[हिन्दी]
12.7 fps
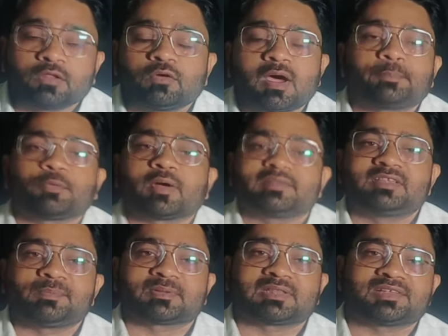तो आपको
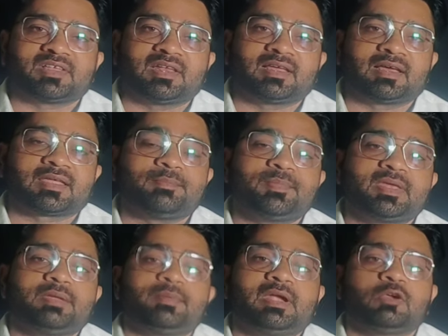कैसे पता चलेगा कि
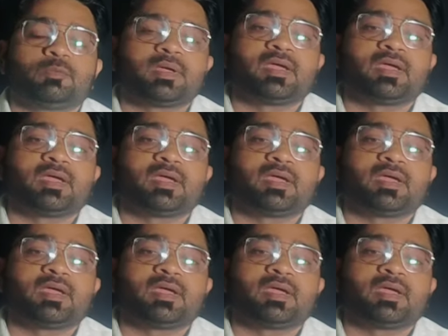मेरी वीडियो